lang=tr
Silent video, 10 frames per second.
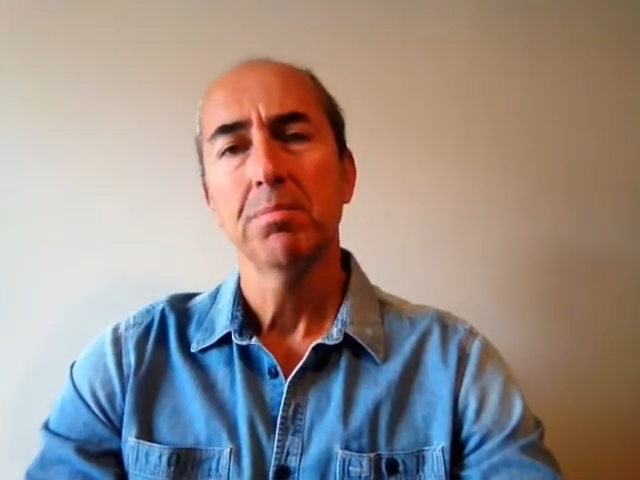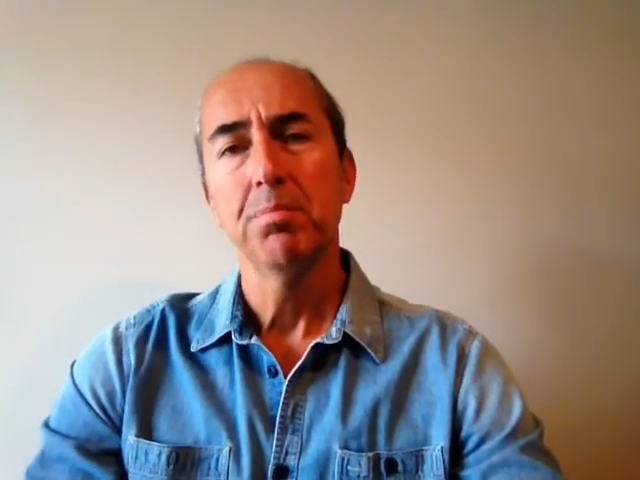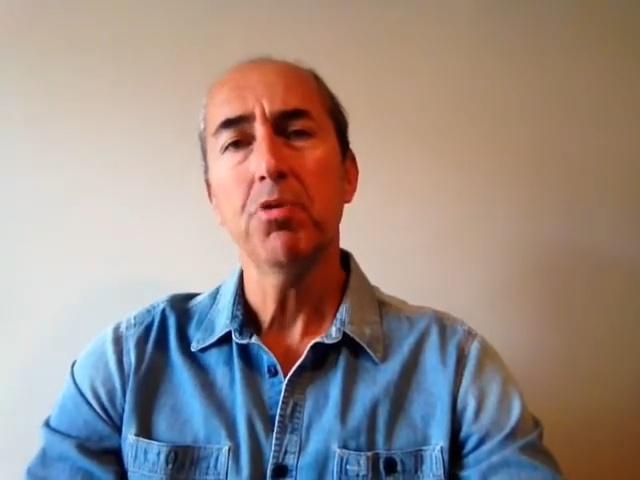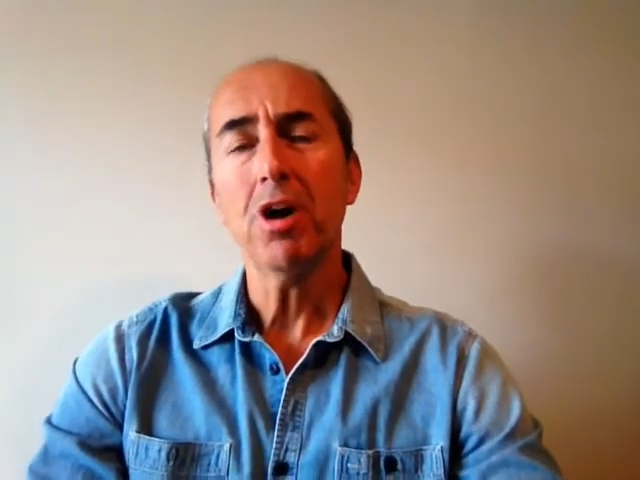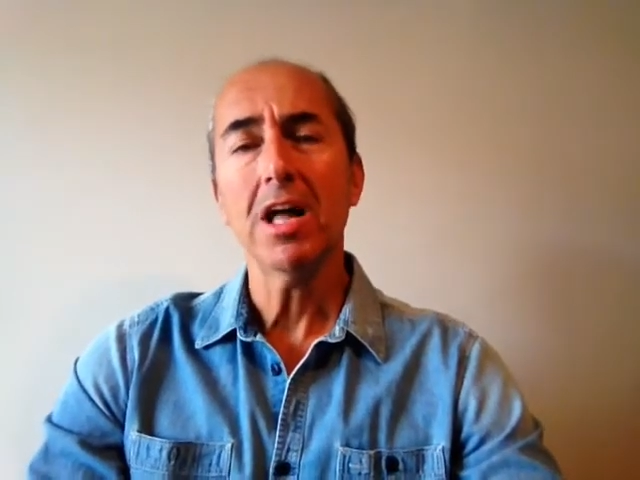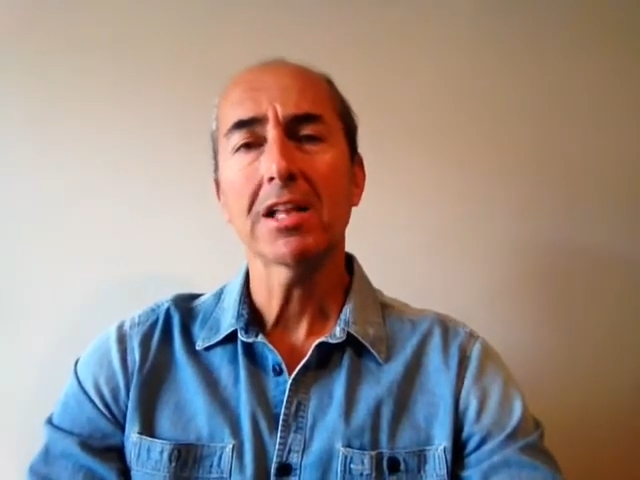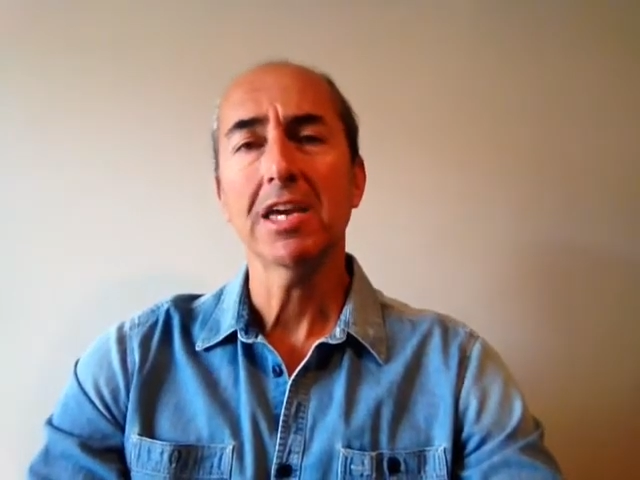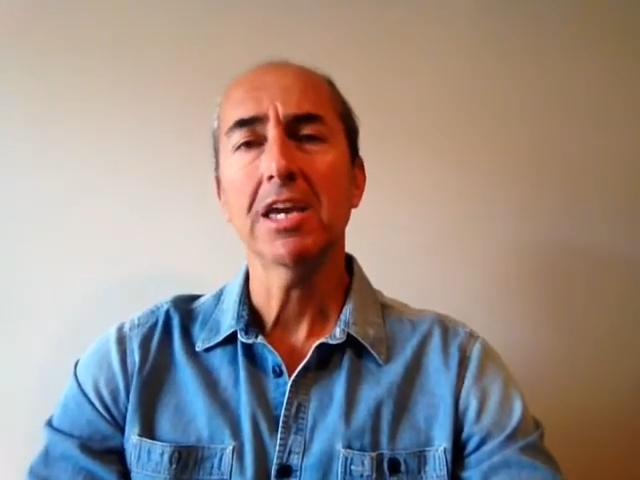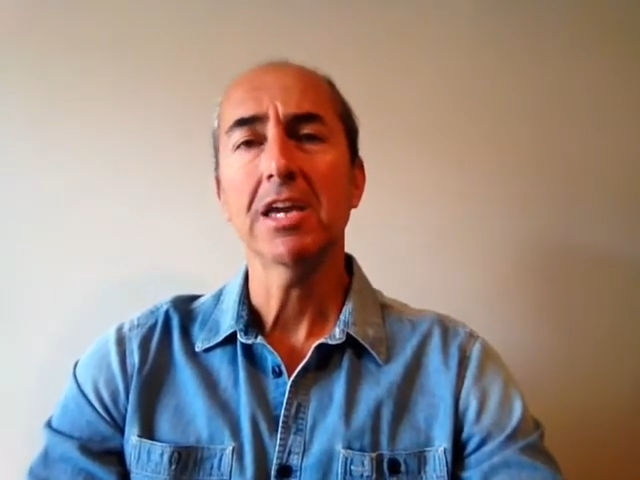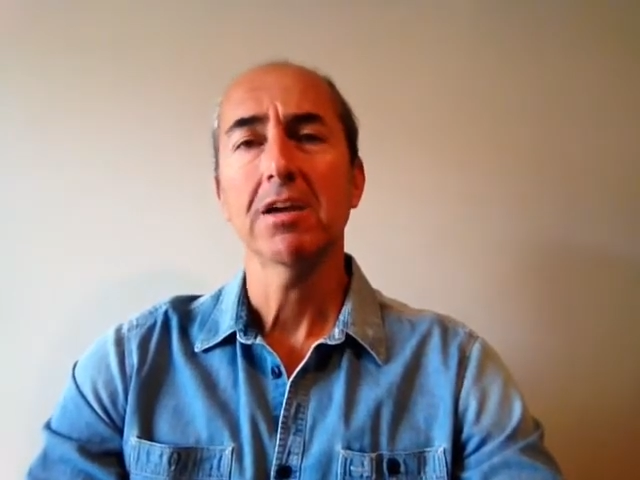Bu
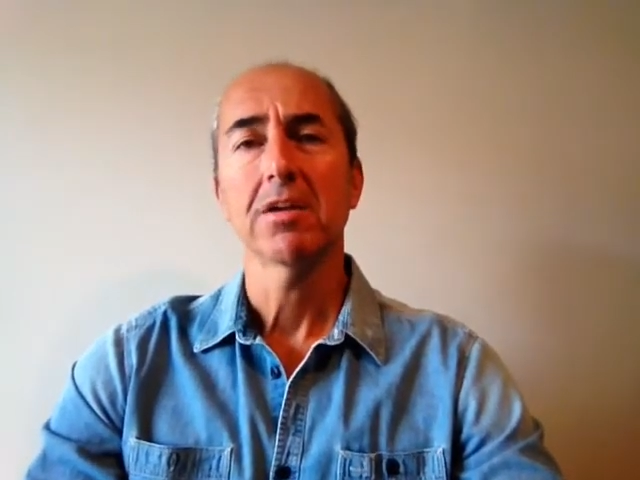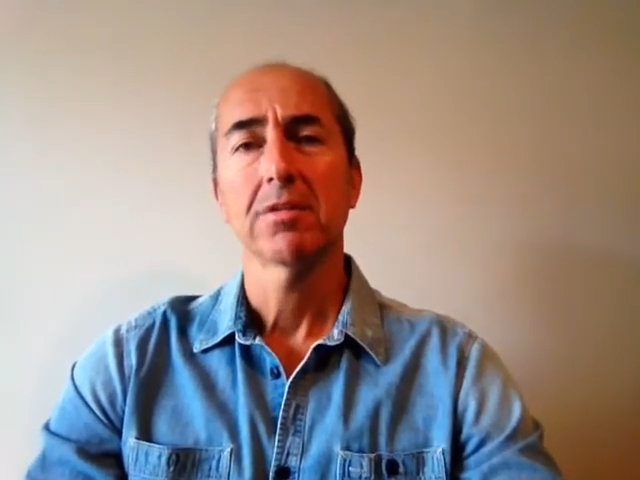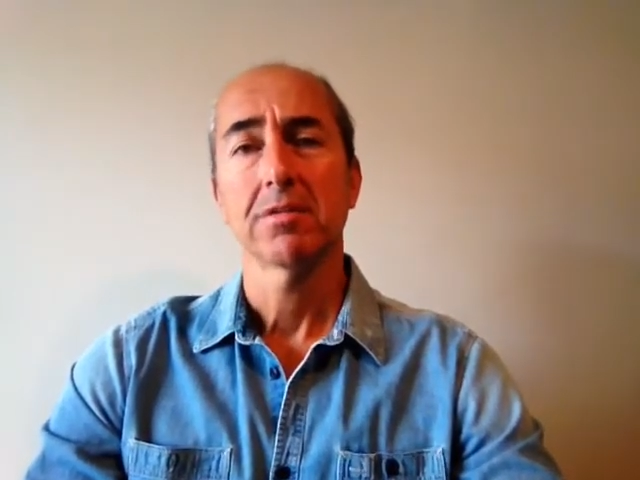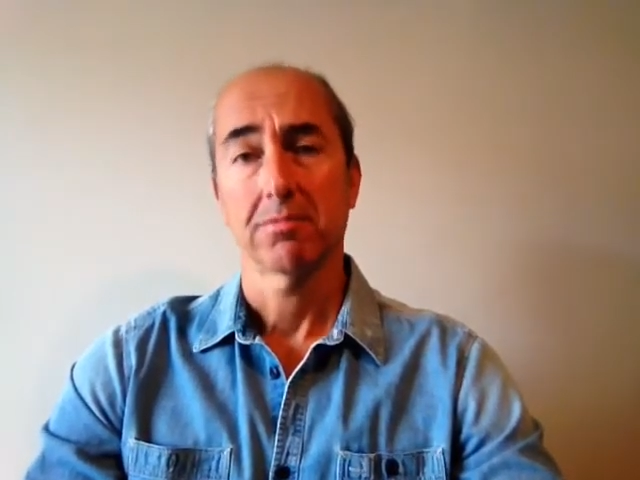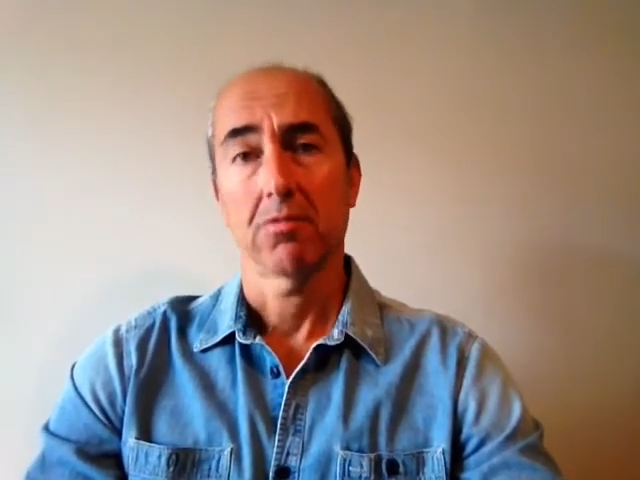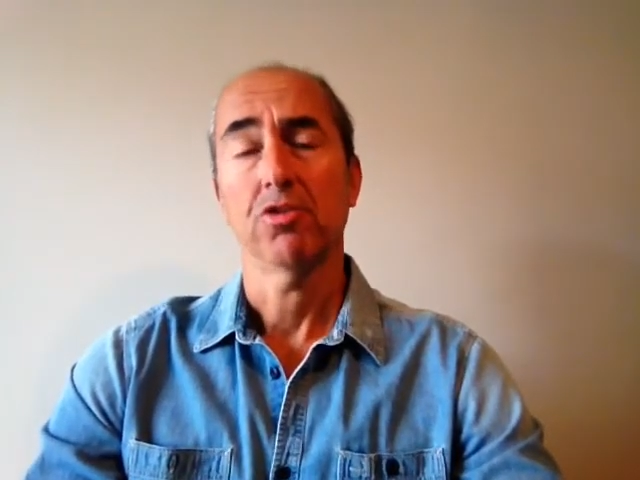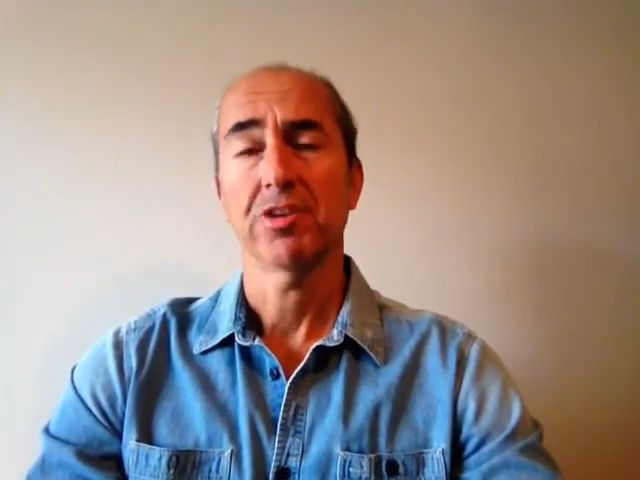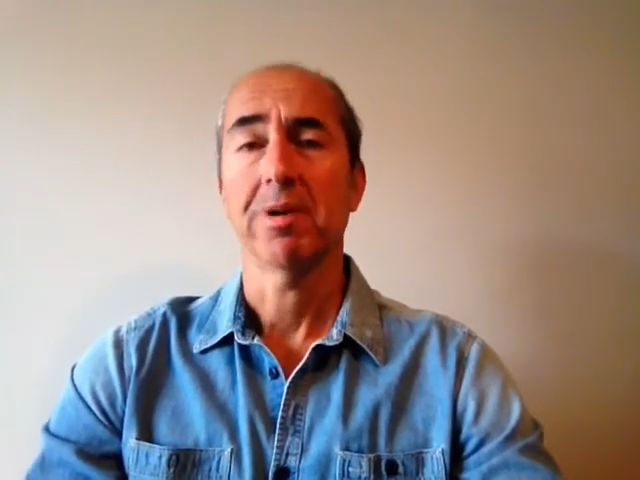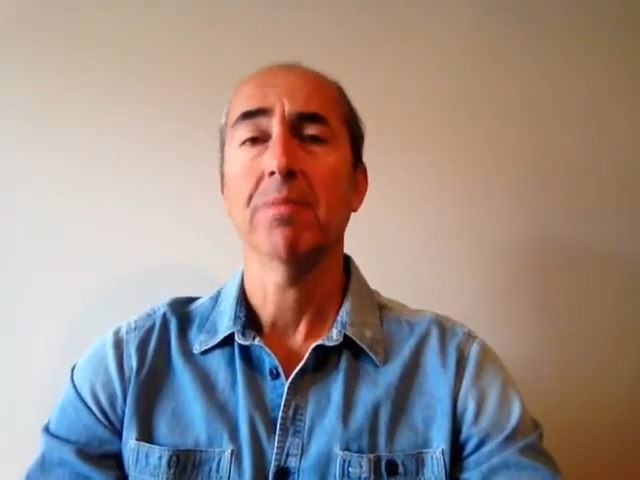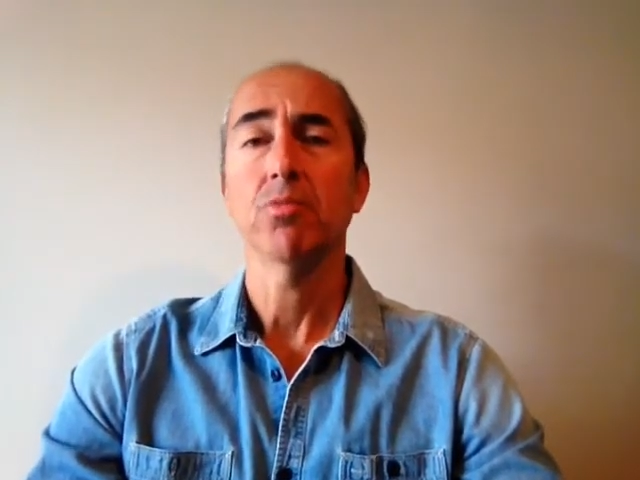algıyı o
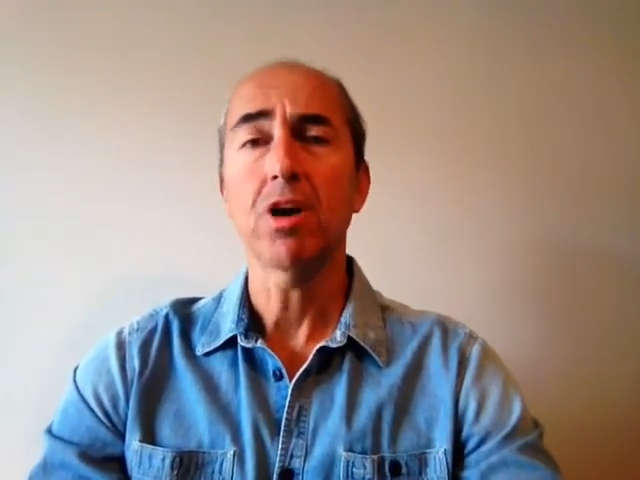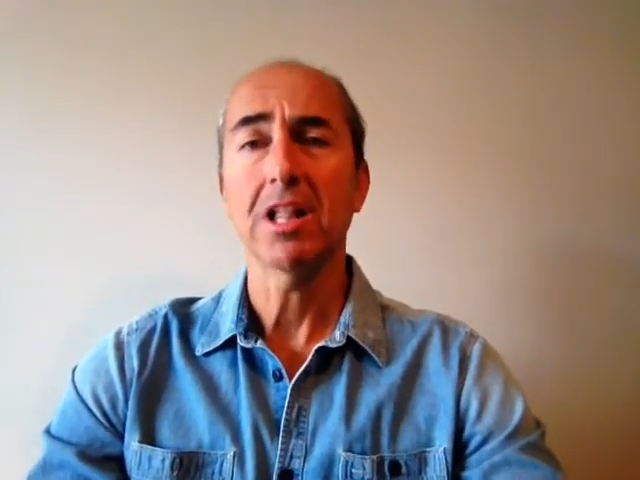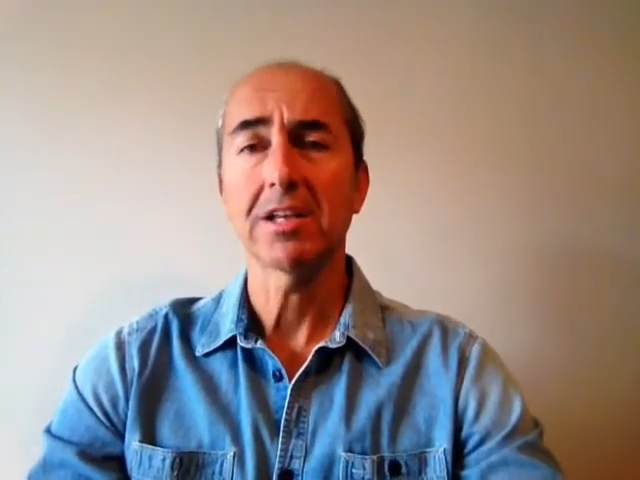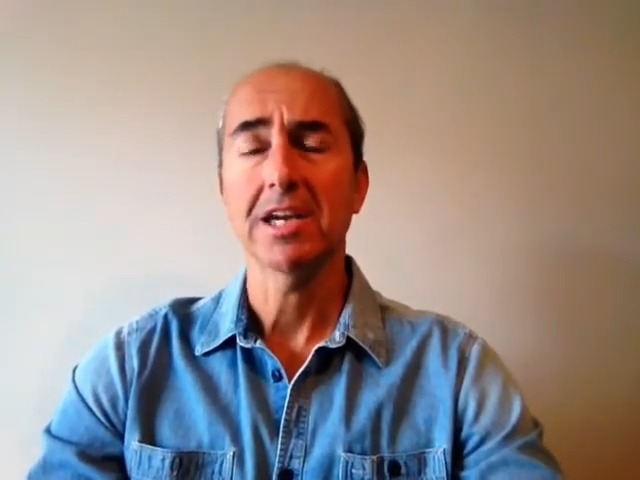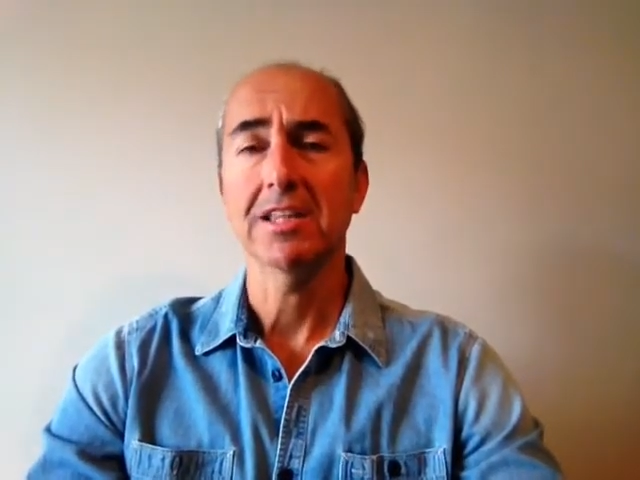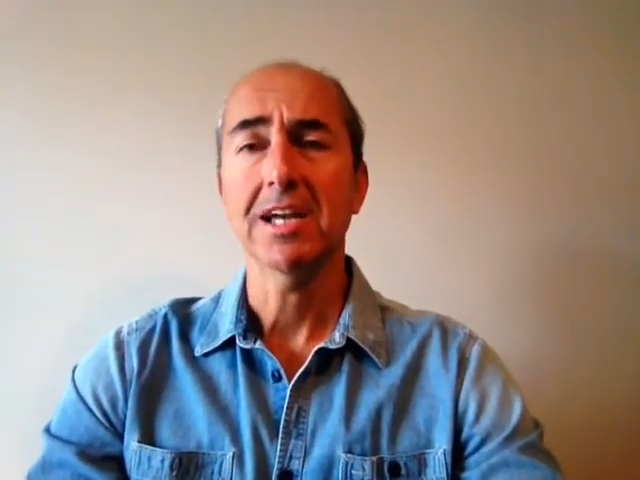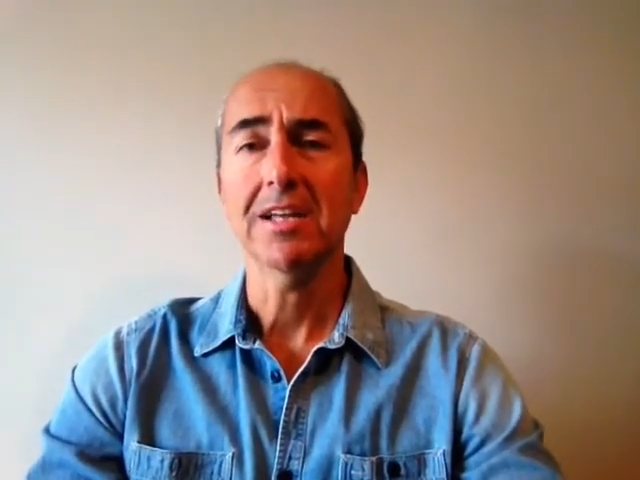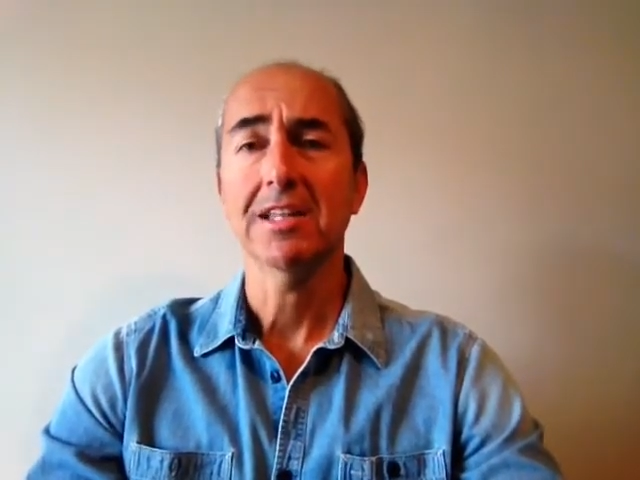zaman bu algıyı da